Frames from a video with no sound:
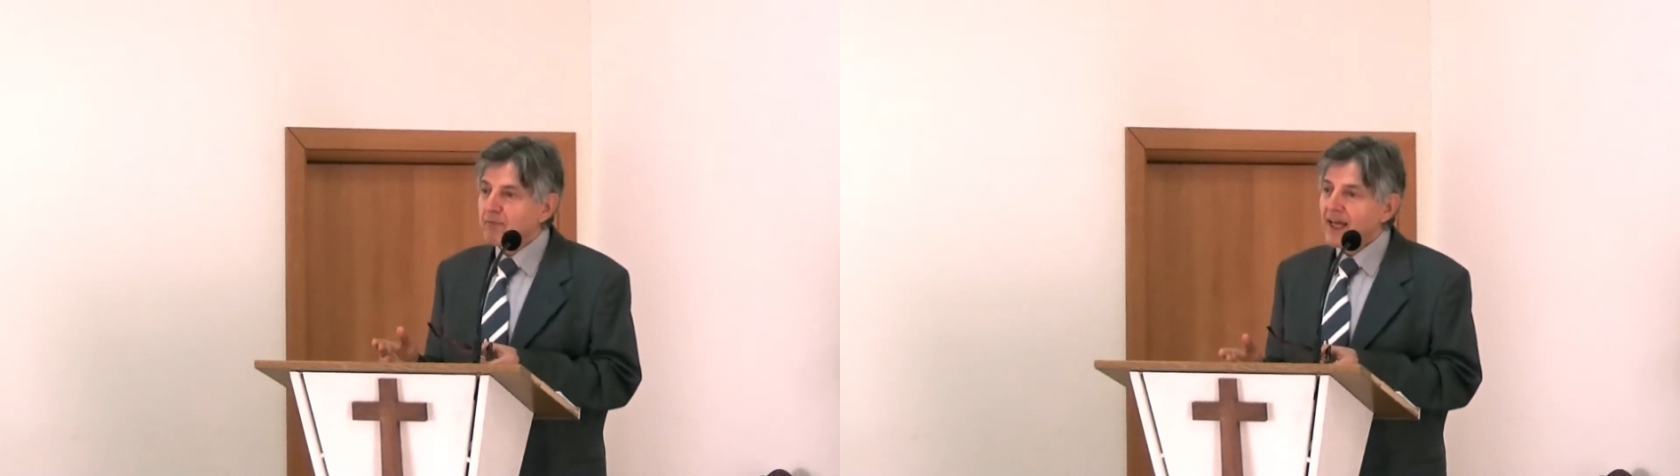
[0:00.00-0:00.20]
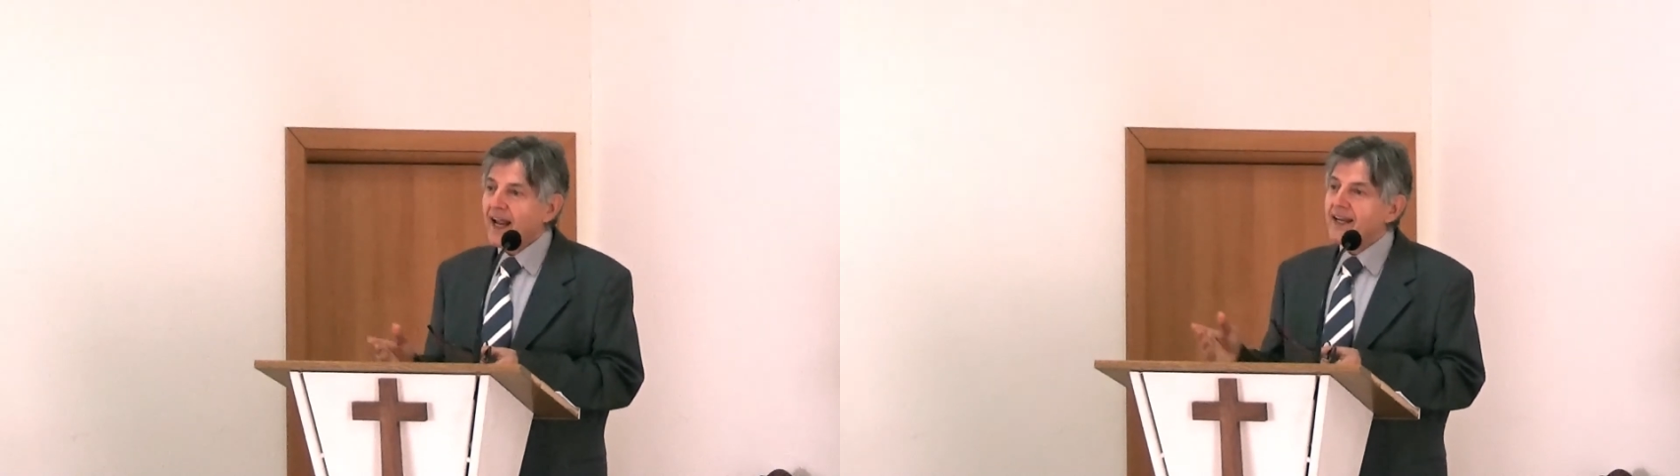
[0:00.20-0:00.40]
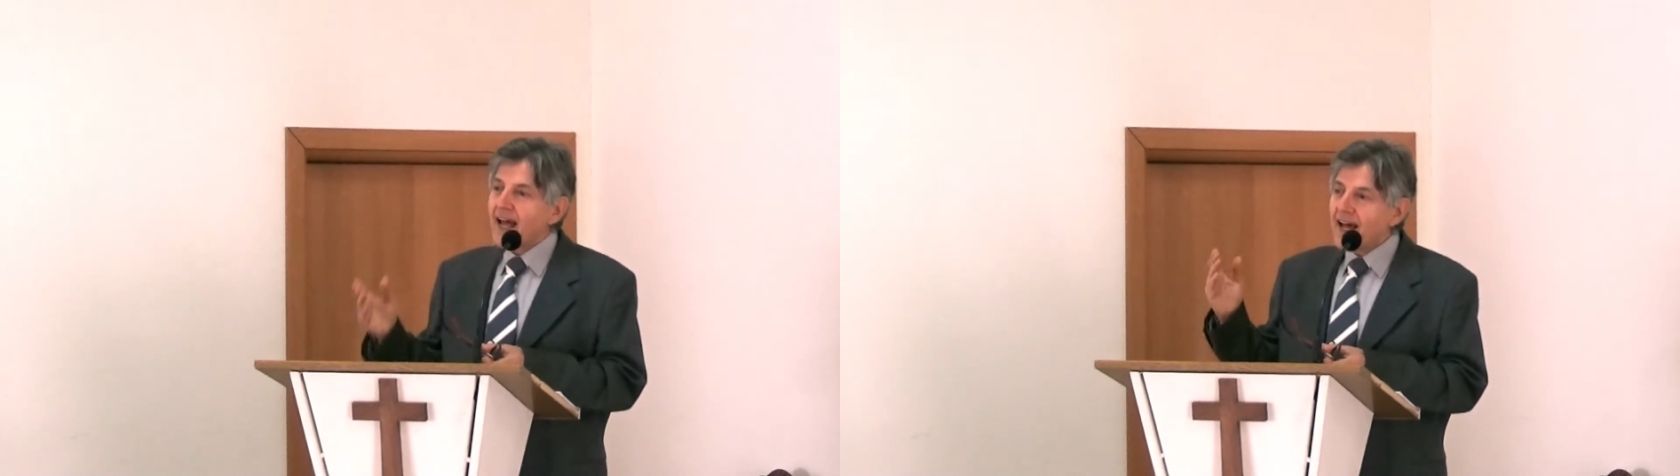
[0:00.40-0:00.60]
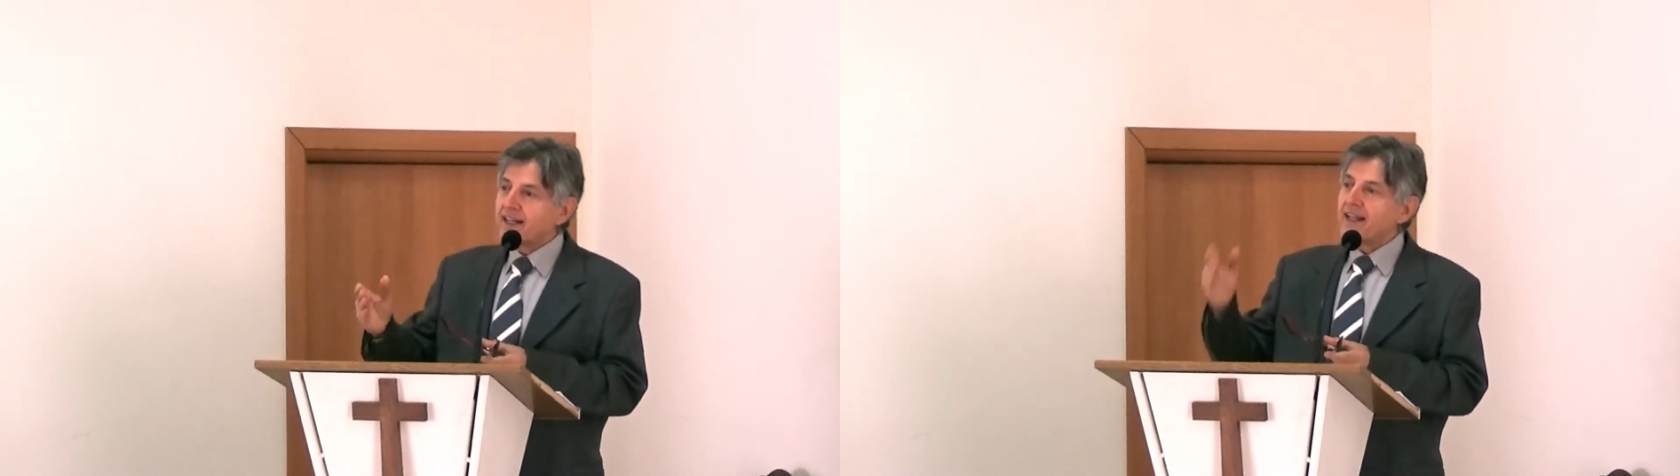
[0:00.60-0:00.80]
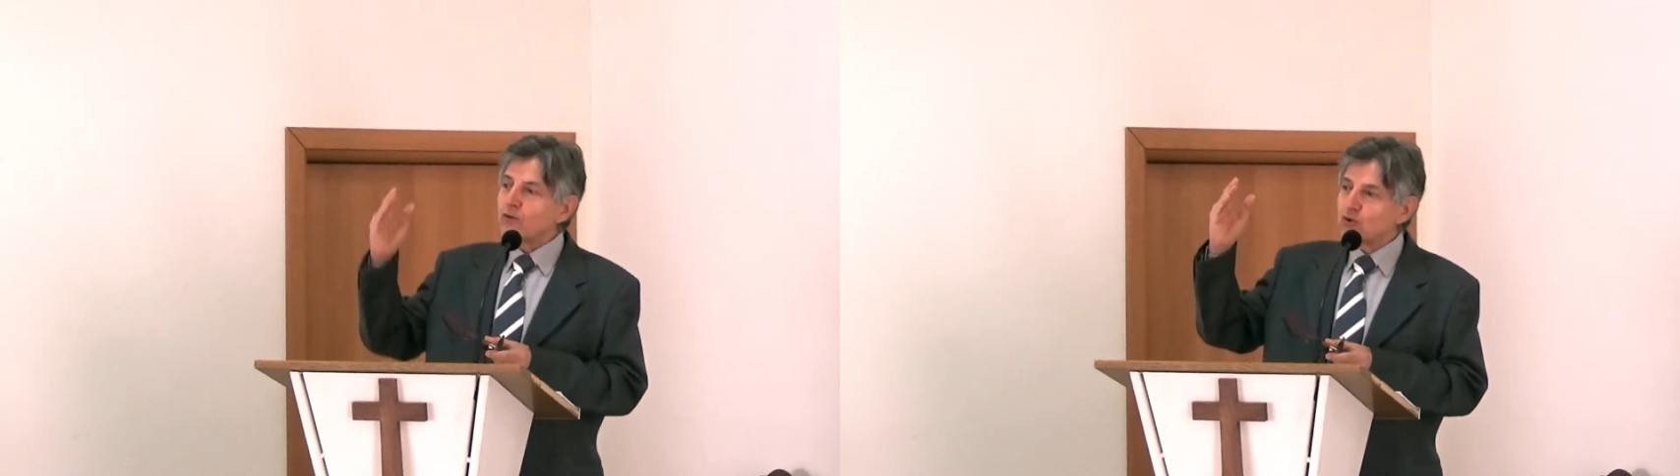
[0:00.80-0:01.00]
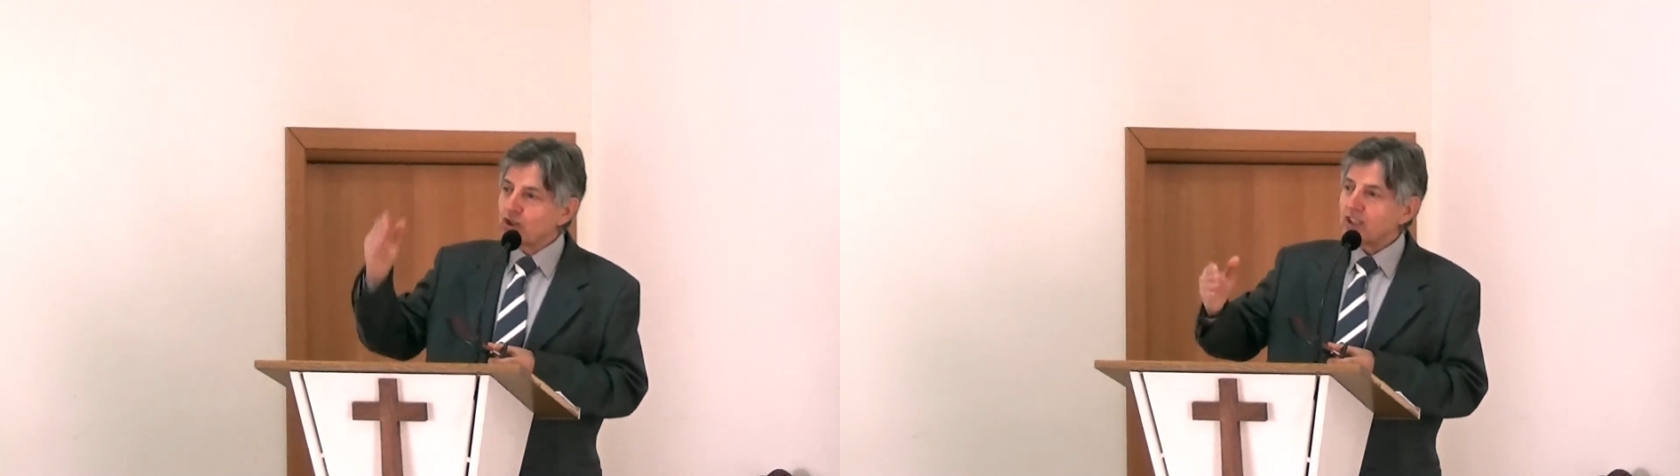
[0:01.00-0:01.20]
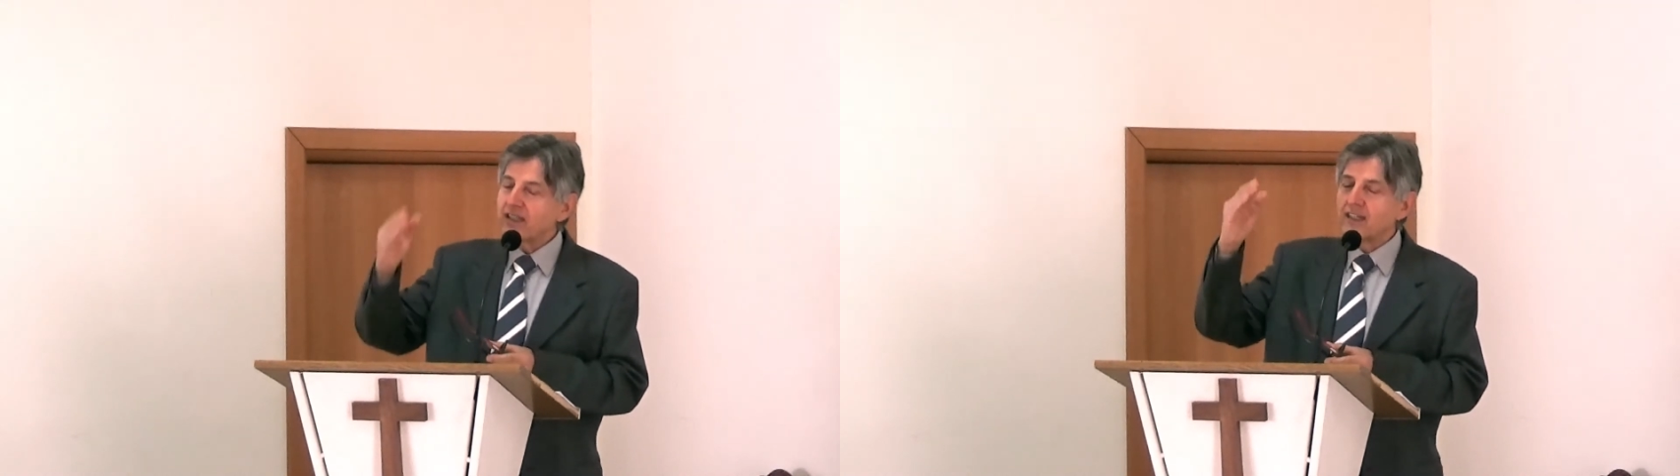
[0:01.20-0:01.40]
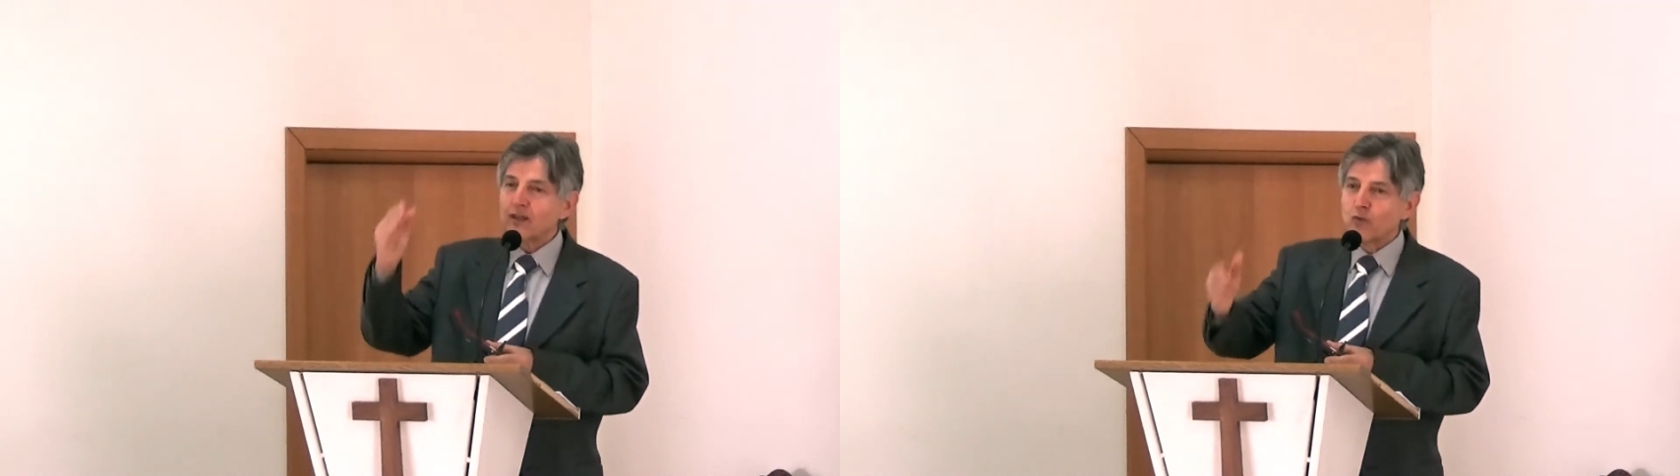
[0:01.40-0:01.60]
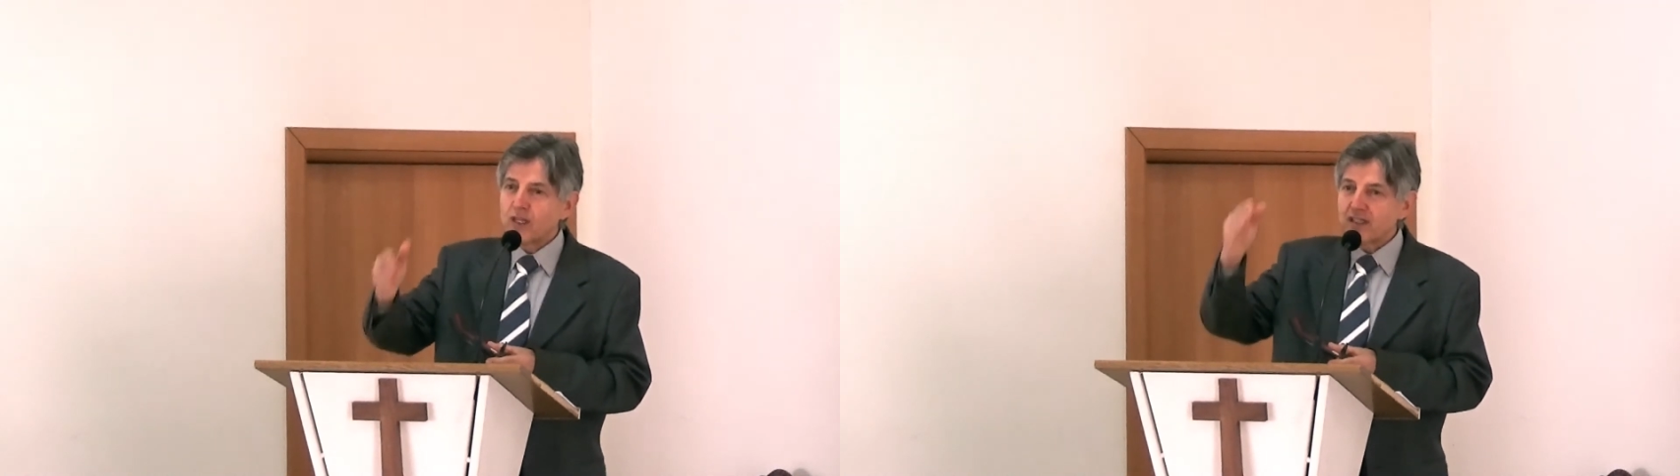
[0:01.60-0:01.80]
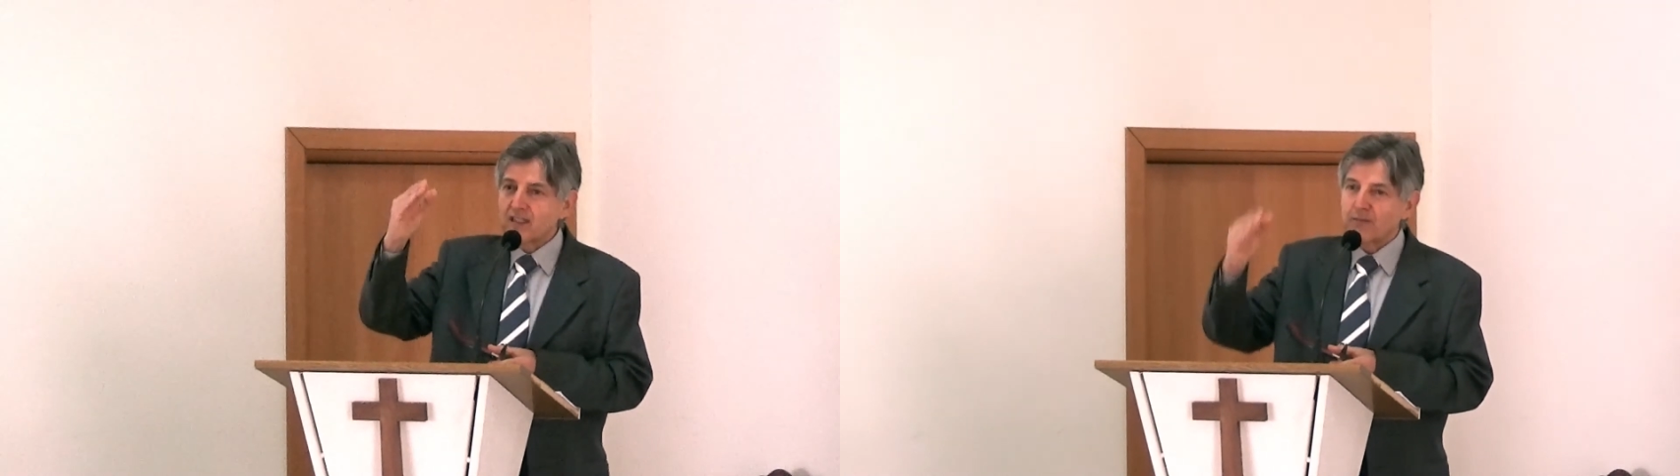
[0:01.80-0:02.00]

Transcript: per andare a uccidere questa